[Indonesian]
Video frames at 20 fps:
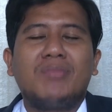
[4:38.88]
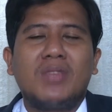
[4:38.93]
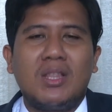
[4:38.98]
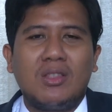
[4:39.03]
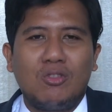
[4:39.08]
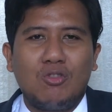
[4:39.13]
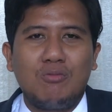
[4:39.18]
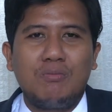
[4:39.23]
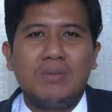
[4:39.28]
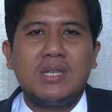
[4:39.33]

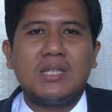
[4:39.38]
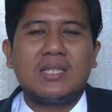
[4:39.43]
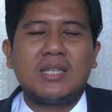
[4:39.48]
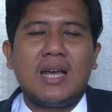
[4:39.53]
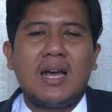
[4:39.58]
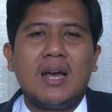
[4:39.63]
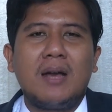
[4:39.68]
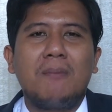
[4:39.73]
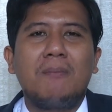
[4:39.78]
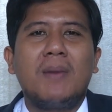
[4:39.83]
Tentu
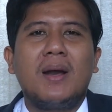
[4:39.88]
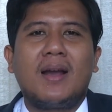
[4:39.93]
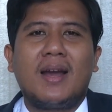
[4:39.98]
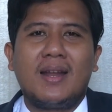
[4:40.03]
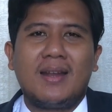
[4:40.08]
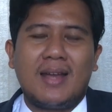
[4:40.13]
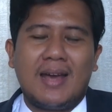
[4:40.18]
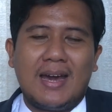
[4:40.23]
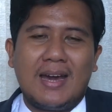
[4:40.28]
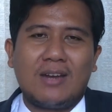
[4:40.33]
bisa,
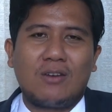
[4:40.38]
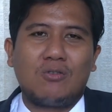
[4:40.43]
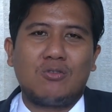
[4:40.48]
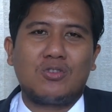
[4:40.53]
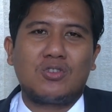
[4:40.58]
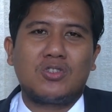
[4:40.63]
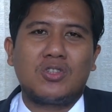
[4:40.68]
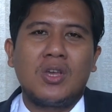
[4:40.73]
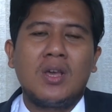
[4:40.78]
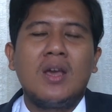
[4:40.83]
bahkan
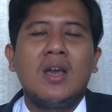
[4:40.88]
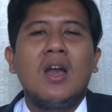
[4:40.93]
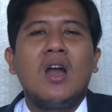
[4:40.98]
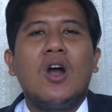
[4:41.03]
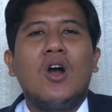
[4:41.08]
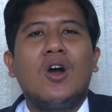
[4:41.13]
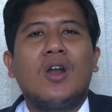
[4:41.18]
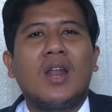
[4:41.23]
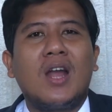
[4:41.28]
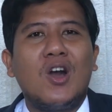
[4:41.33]
harus.
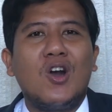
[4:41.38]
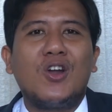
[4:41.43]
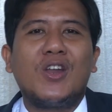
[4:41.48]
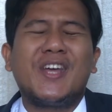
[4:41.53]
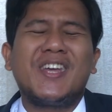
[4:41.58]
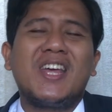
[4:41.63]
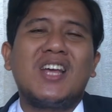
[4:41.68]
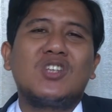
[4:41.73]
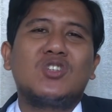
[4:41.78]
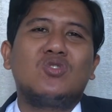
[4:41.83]

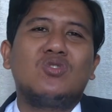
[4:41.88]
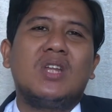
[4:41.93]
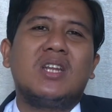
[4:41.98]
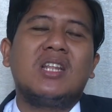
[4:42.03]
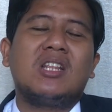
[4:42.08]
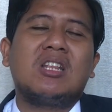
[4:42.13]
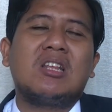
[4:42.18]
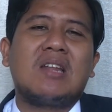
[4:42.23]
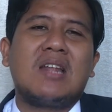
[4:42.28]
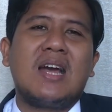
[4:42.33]
Orang-orang yang
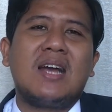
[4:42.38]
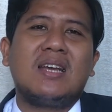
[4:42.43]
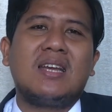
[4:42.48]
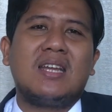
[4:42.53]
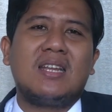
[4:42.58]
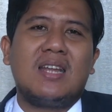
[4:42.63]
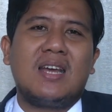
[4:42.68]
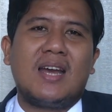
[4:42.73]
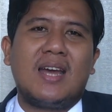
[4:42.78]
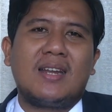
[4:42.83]
sudah
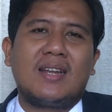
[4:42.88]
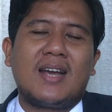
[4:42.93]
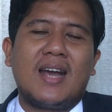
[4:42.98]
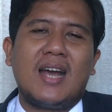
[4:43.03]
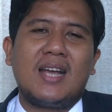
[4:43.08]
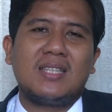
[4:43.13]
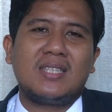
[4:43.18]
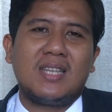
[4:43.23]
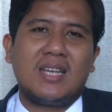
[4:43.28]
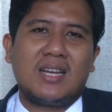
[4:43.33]
diterangi dengan
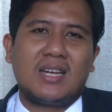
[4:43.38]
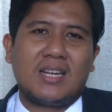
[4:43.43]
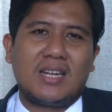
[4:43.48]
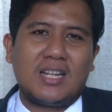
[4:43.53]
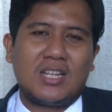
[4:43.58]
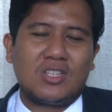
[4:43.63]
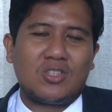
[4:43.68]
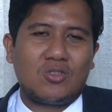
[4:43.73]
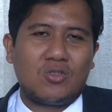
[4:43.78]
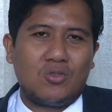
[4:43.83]
kasih
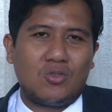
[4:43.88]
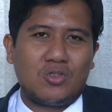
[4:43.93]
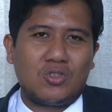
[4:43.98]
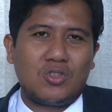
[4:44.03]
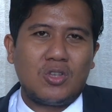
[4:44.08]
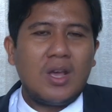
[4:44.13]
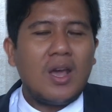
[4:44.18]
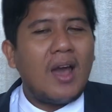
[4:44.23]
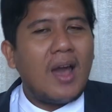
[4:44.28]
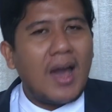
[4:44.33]

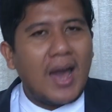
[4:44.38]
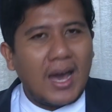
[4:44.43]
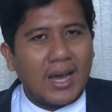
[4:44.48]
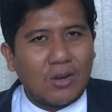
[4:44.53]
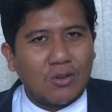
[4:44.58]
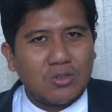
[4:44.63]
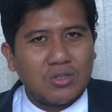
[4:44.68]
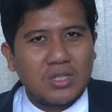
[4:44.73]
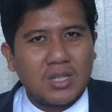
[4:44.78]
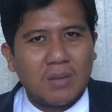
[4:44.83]
Kristus
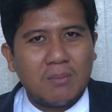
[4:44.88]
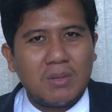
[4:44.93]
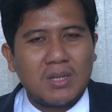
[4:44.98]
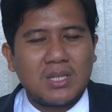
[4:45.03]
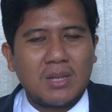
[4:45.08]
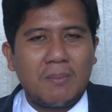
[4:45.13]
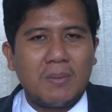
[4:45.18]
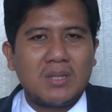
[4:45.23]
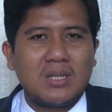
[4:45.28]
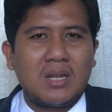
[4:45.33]
harusnya
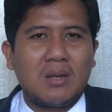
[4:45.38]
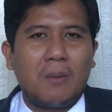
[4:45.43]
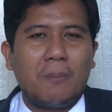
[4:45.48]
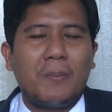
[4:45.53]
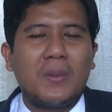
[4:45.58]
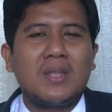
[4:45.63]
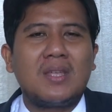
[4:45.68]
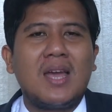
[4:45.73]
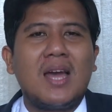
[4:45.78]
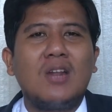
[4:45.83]
bisa menjadi
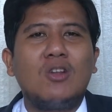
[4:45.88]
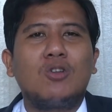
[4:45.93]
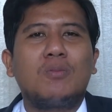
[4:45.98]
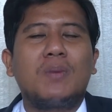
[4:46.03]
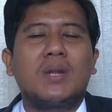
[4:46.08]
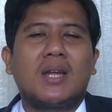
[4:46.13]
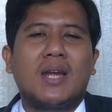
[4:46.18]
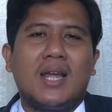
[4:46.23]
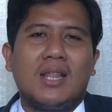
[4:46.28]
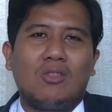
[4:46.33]
penyalur
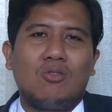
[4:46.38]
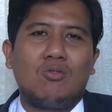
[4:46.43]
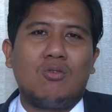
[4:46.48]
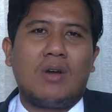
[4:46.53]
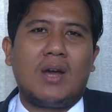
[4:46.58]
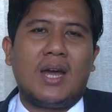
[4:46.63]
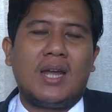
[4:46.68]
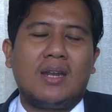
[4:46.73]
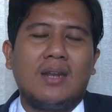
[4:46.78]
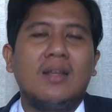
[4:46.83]
berkat
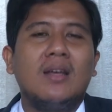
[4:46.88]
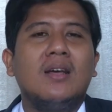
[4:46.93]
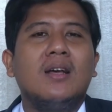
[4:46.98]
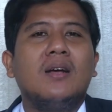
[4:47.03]
Tuhan.